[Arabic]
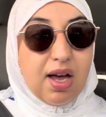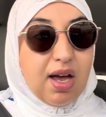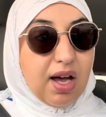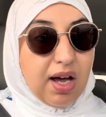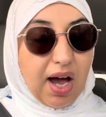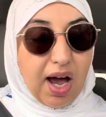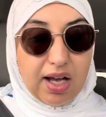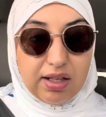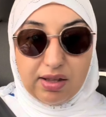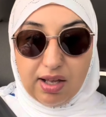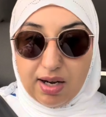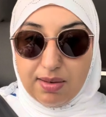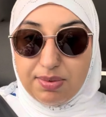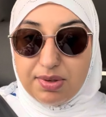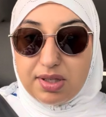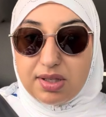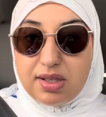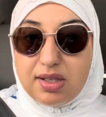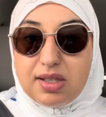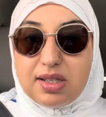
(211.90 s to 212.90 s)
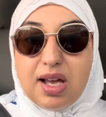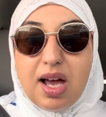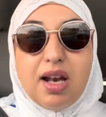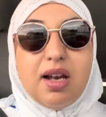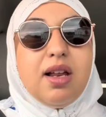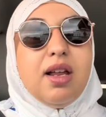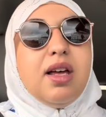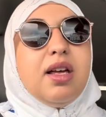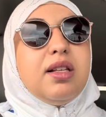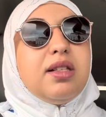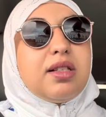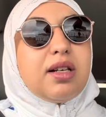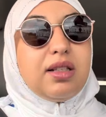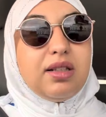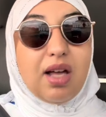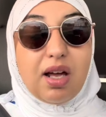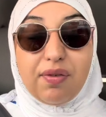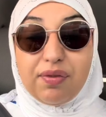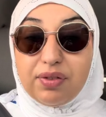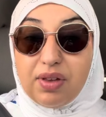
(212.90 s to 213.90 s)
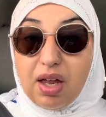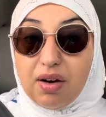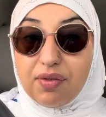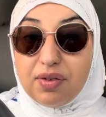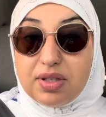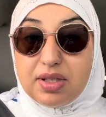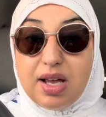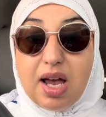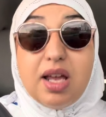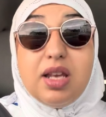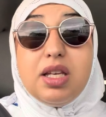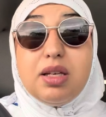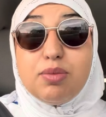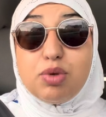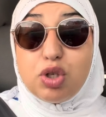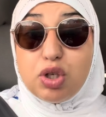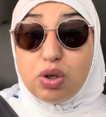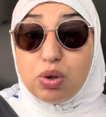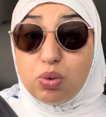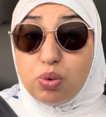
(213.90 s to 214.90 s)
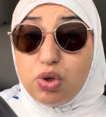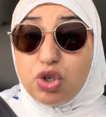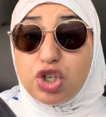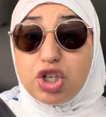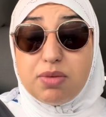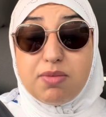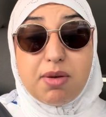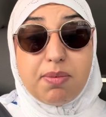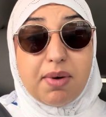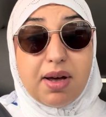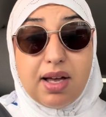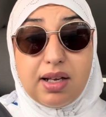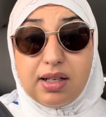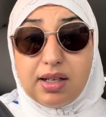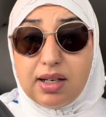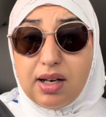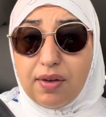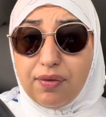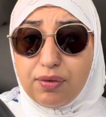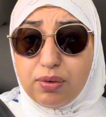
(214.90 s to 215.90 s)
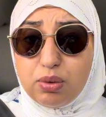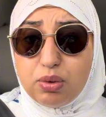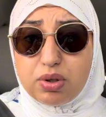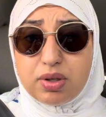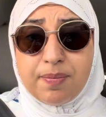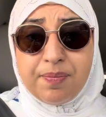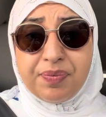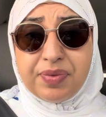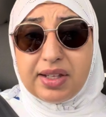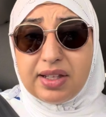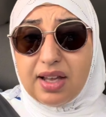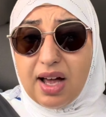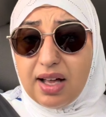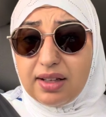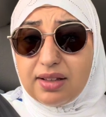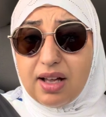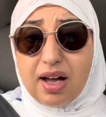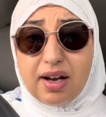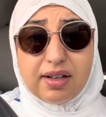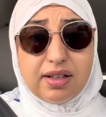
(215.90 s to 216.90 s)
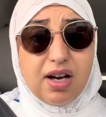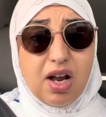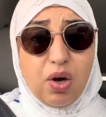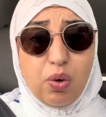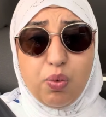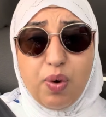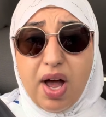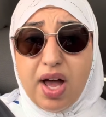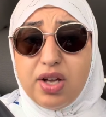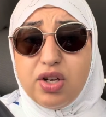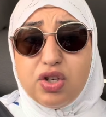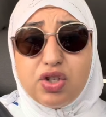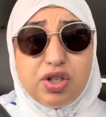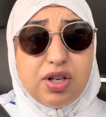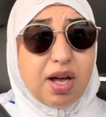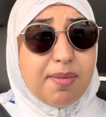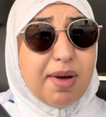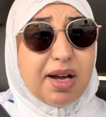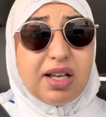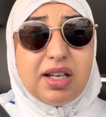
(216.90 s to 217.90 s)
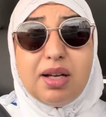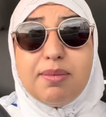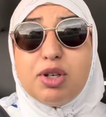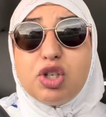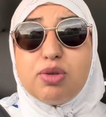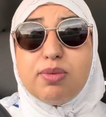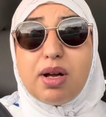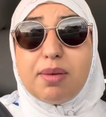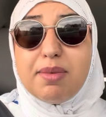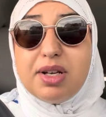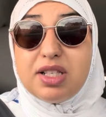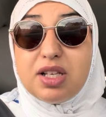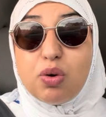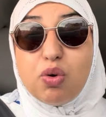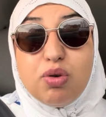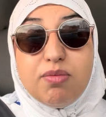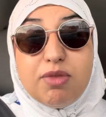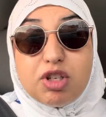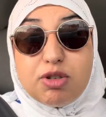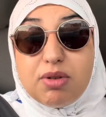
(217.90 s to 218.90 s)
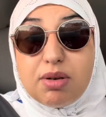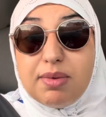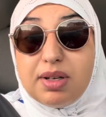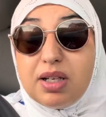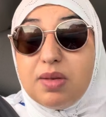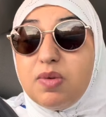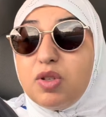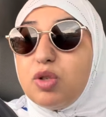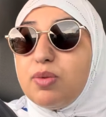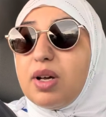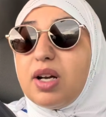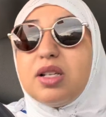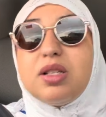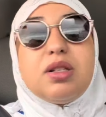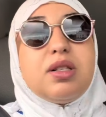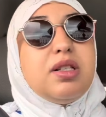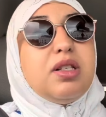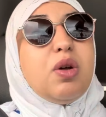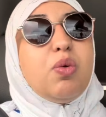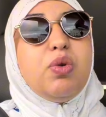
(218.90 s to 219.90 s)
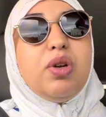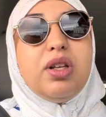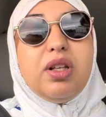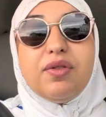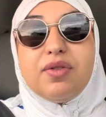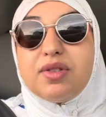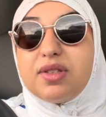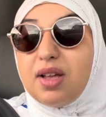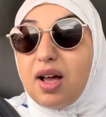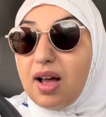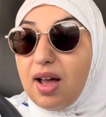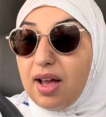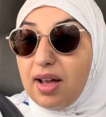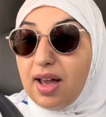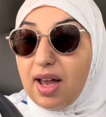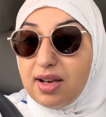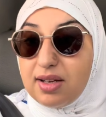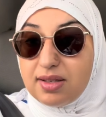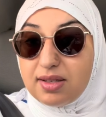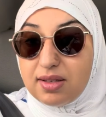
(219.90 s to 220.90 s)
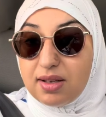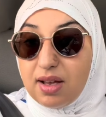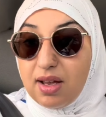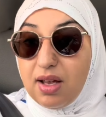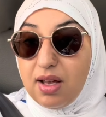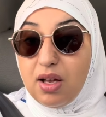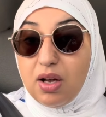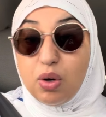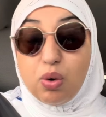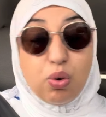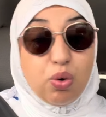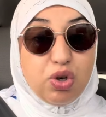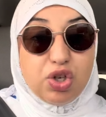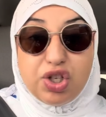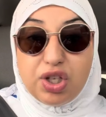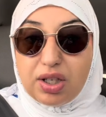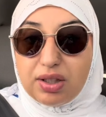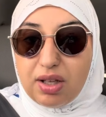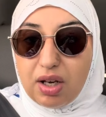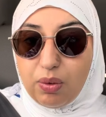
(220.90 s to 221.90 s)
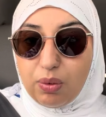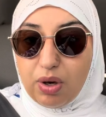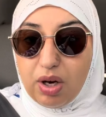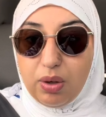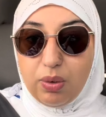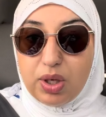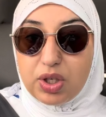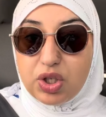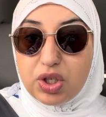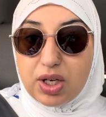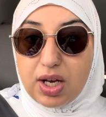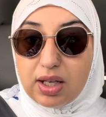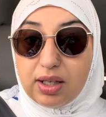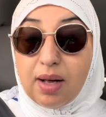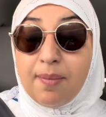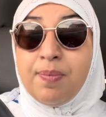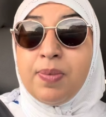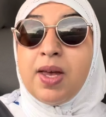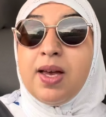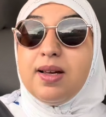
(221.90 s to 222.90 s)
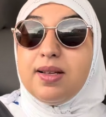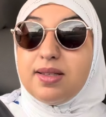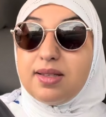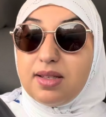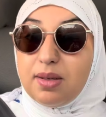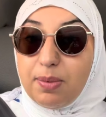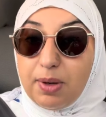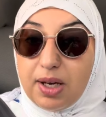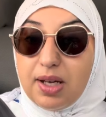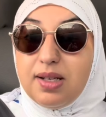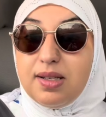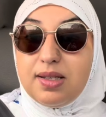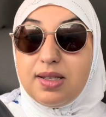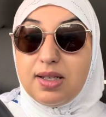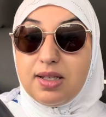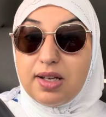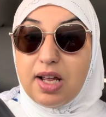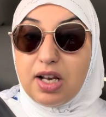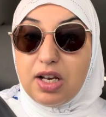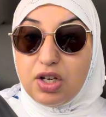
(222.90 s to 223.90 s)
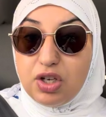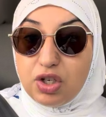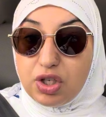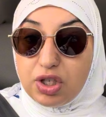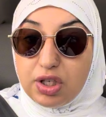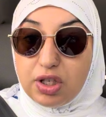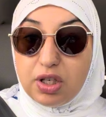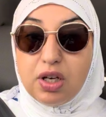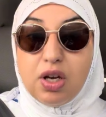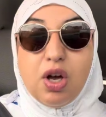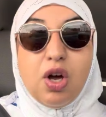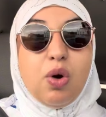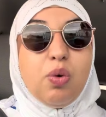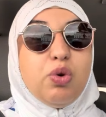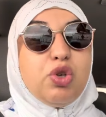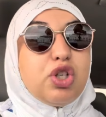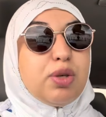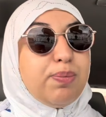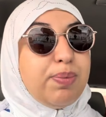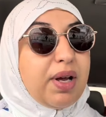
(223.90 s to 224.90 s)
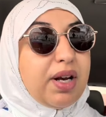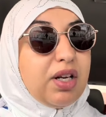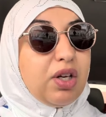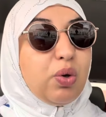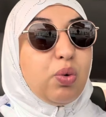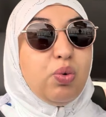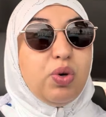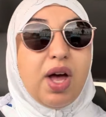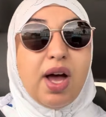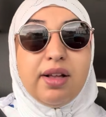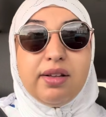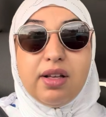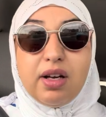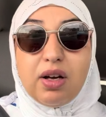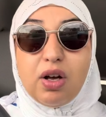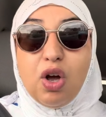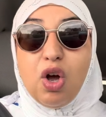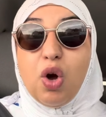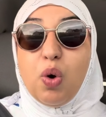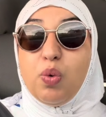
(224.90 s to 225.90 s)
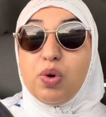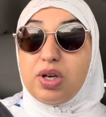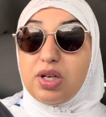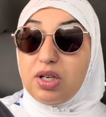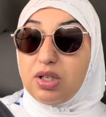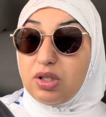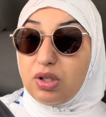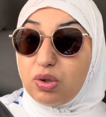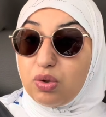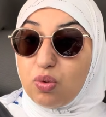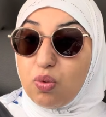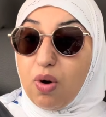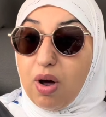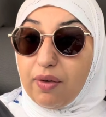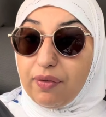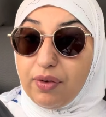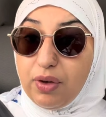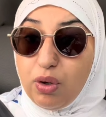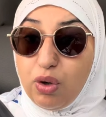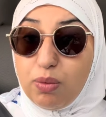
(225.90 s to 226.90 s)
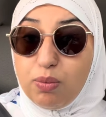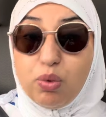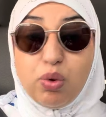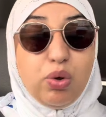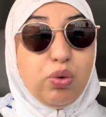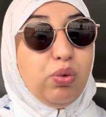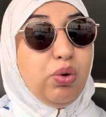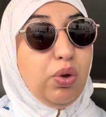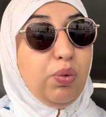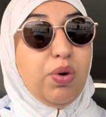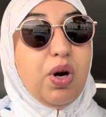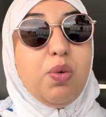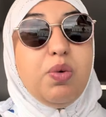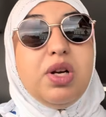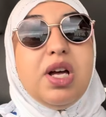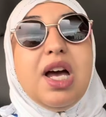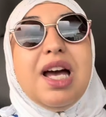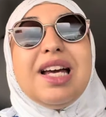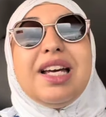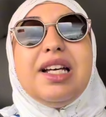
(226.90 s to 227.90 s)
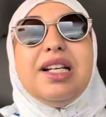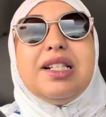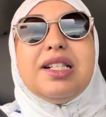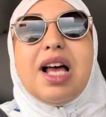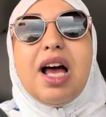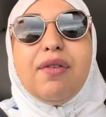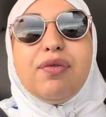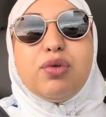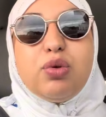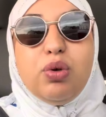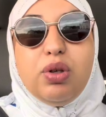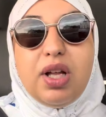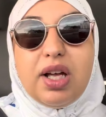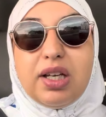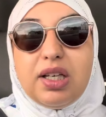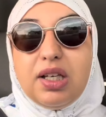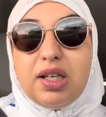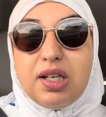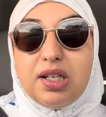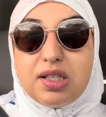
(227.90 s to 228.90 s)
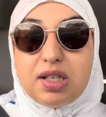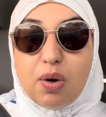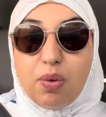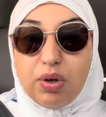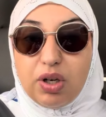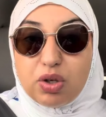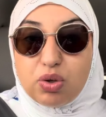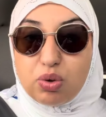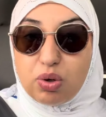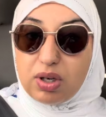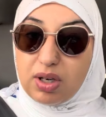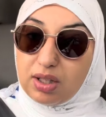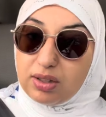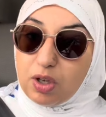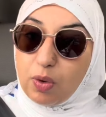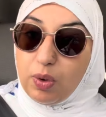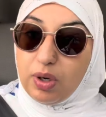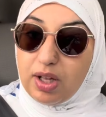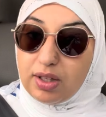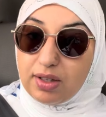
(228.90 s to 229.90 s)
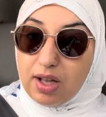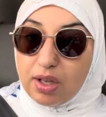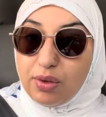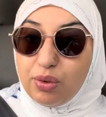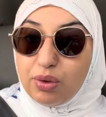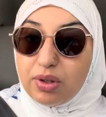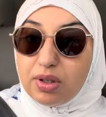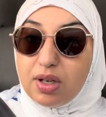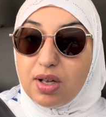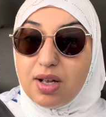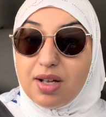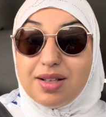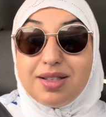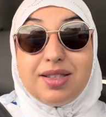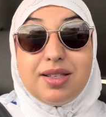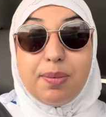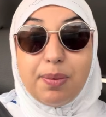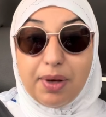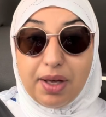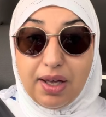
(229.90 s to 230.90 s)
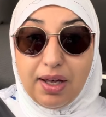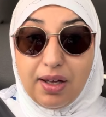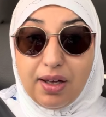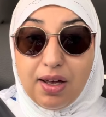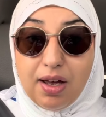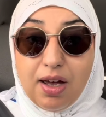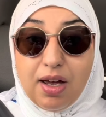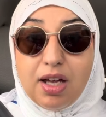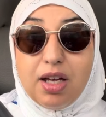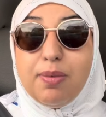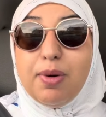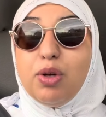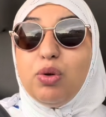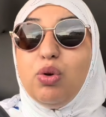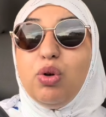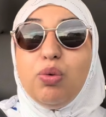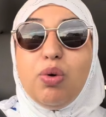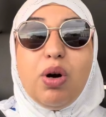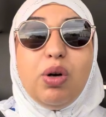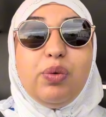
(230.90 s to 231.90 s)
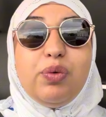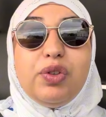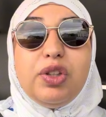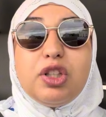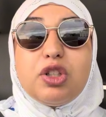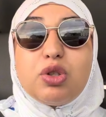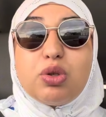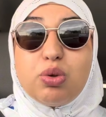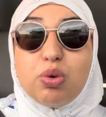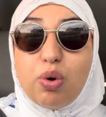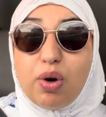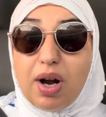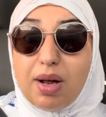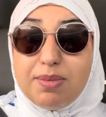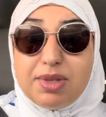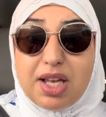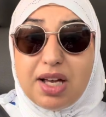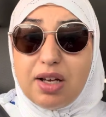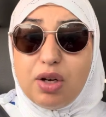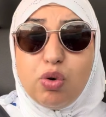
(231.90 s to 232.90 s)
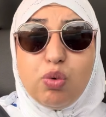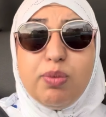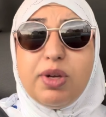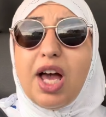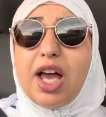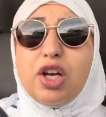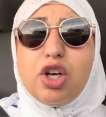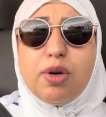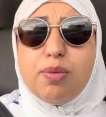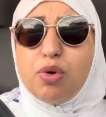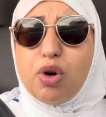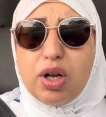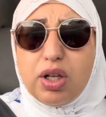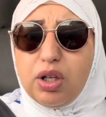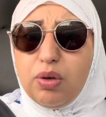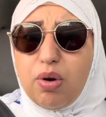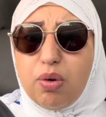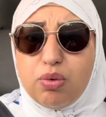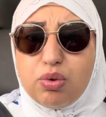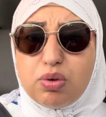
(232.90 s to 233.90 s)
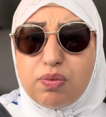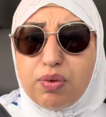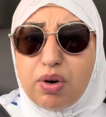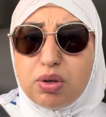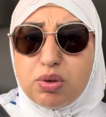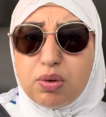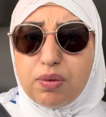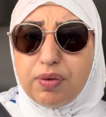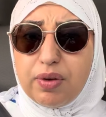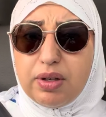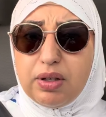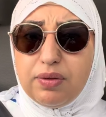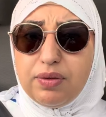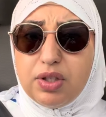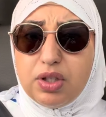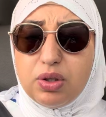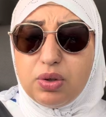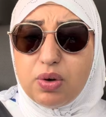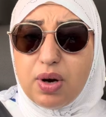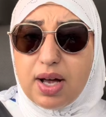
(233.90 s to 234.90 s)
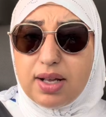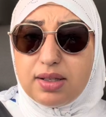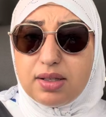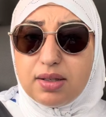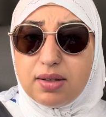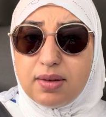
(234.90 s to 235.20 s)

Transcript: غيضرب الزنزال تقدر في طرفه عين يمشي لك كل شيء ما يبقى لك لا فلوس لا دار لا حوايج لا ماكله ما ما تاكل ما ما تلبس جبر راسك تينا ولادك في الزنقه جالس كل شيء يقدر يوقع له الشيء هذا تبغي نتينا اللي يجي ويشبر لك ولادك ويجلس يصور فيهم والعواول كيتهافتوا على كيكيسه وعلى شوكولاته وعلى دانون تبغيه يبانوا العواول في ديك الصوره مساكن ومي غيكبروا هاد العواول تشوفوا راسهم في هاد الفيديوهات